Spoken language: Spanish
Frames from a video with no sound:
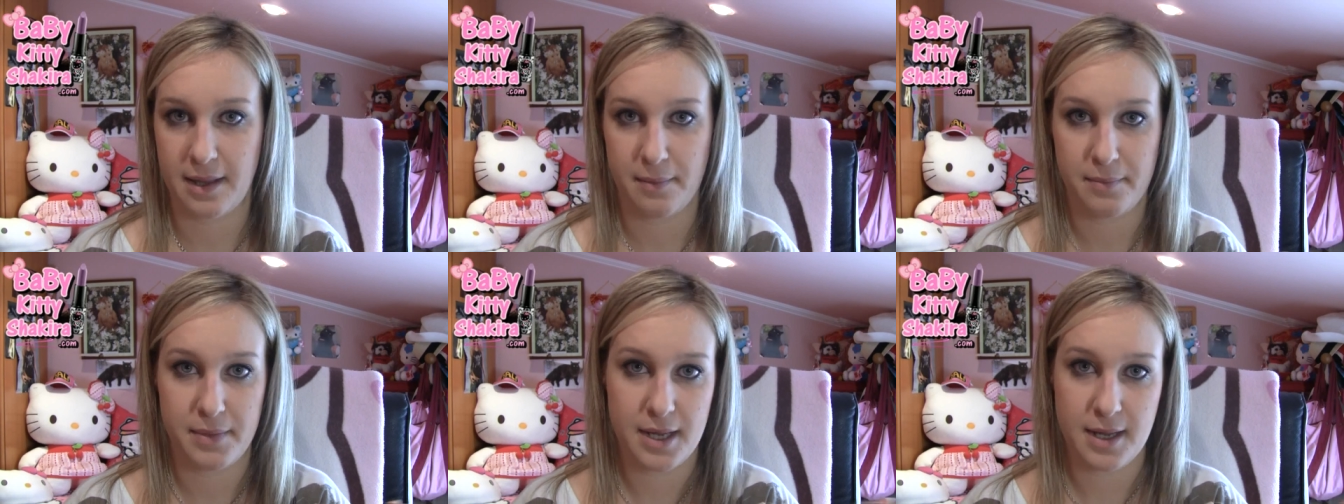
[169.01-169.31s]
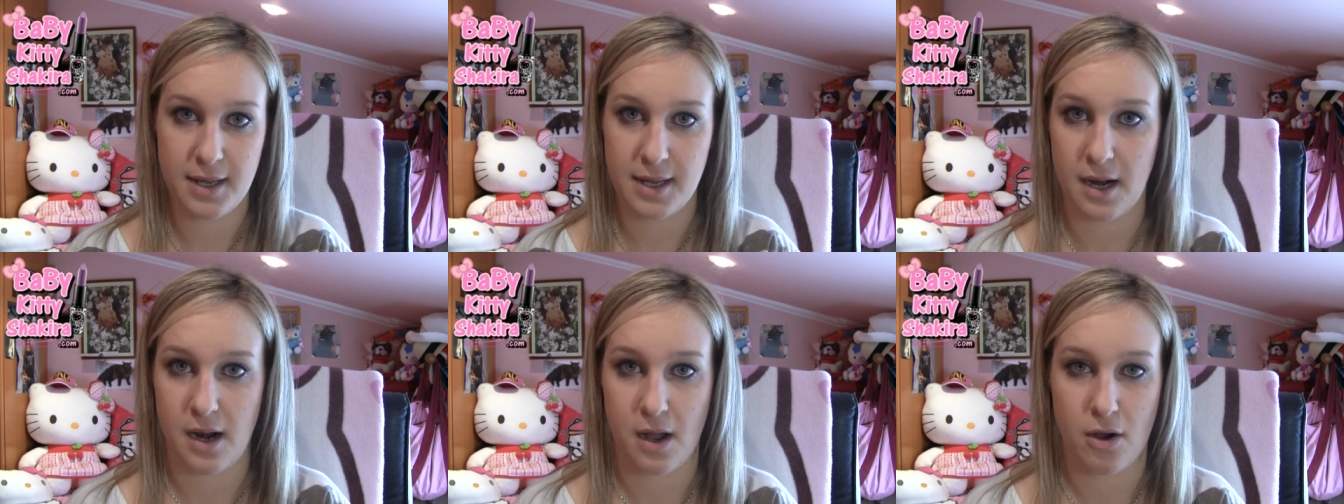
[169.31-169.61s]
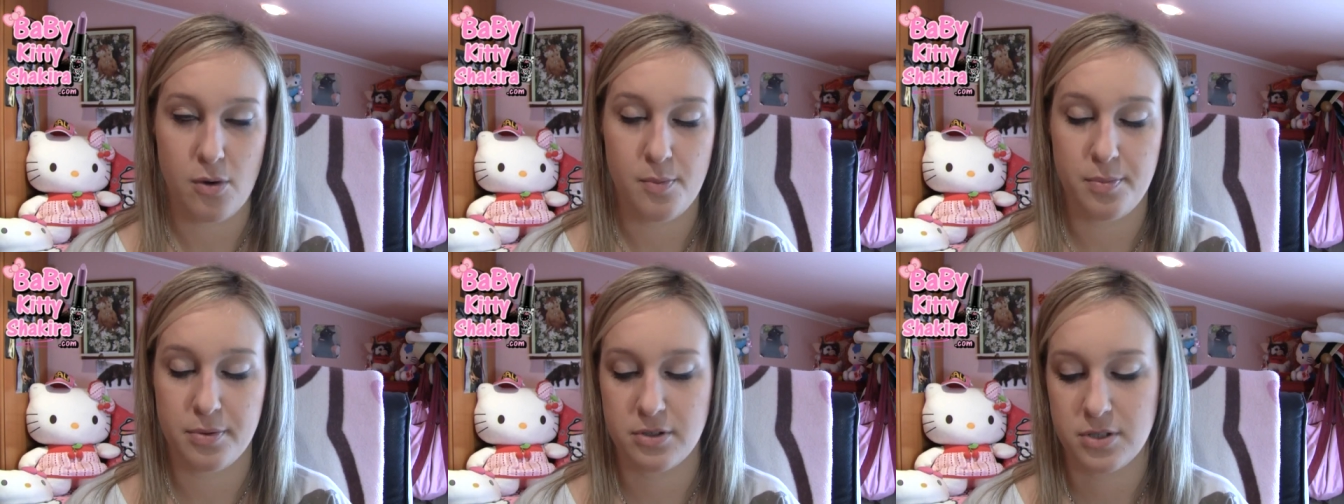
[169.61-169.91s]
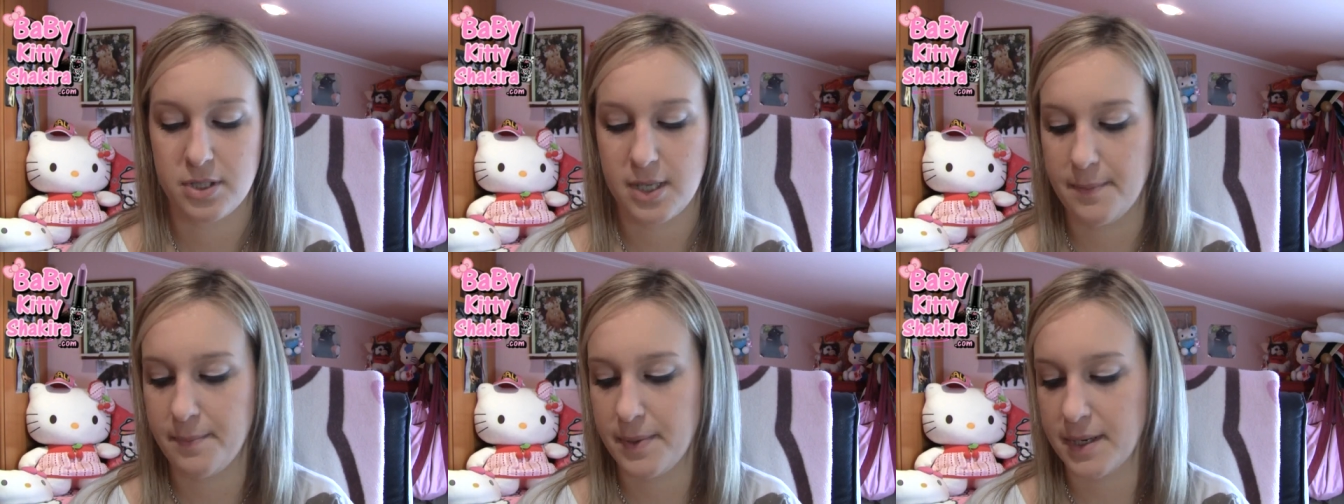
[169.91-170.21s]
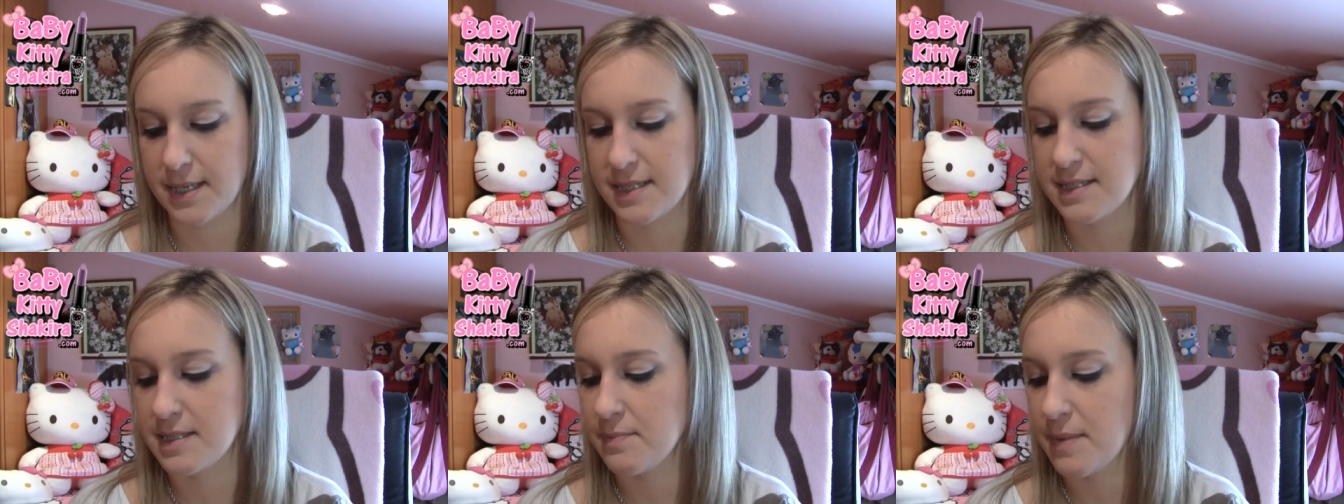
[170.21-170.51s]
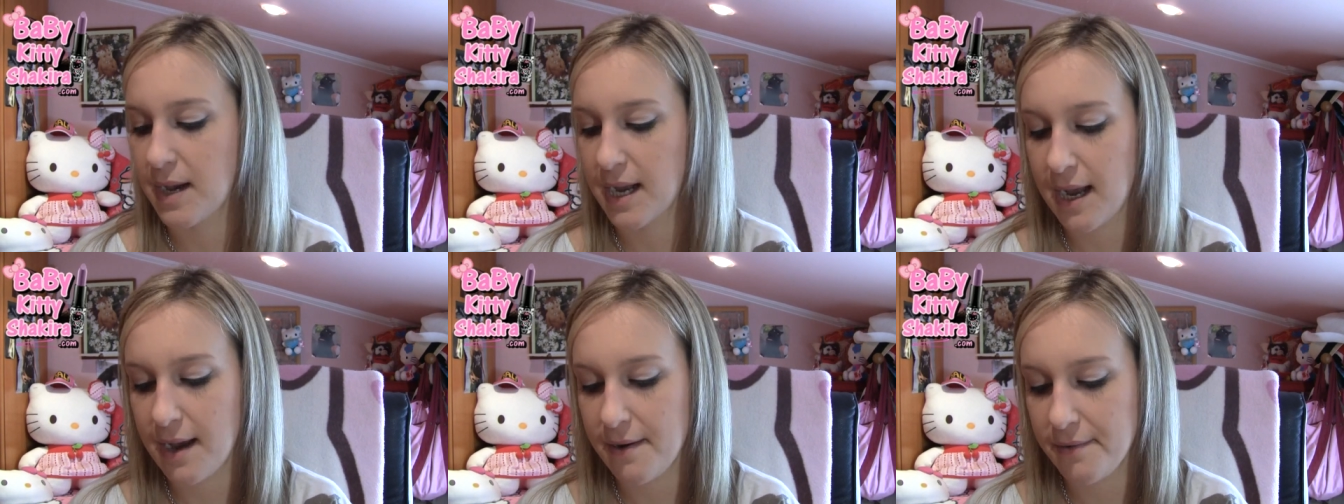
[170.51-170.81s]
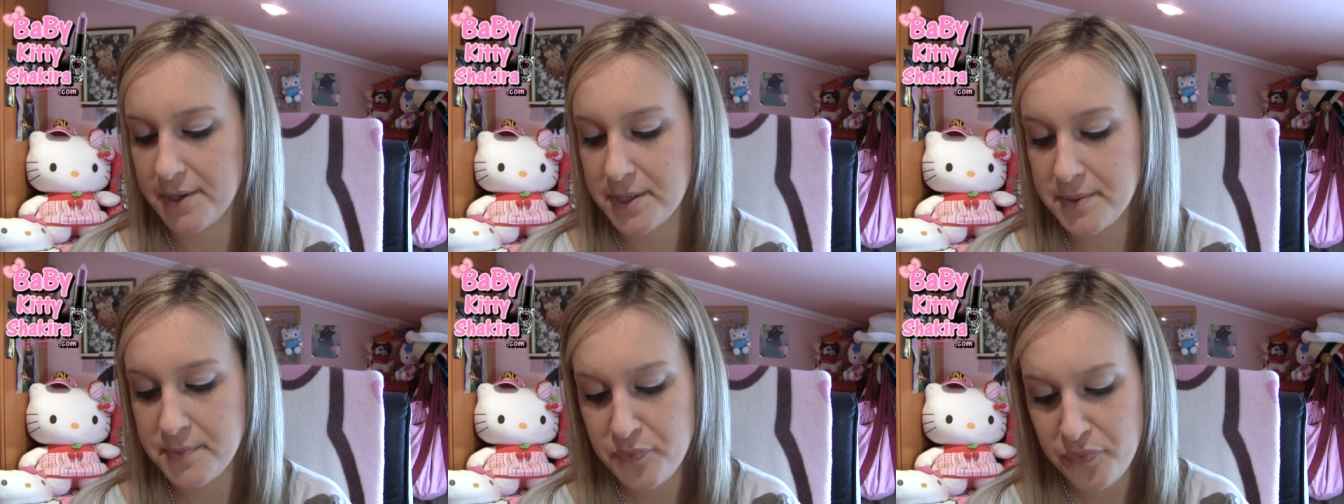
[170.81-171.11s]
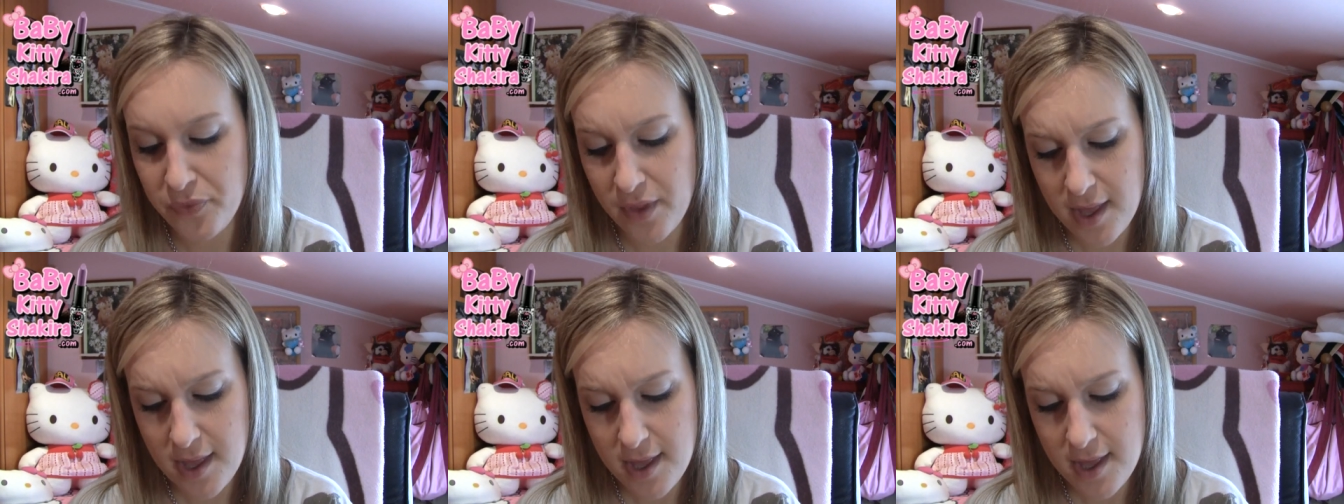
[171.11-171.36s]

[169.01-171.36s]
también, que la compro siempre, que se me acaba.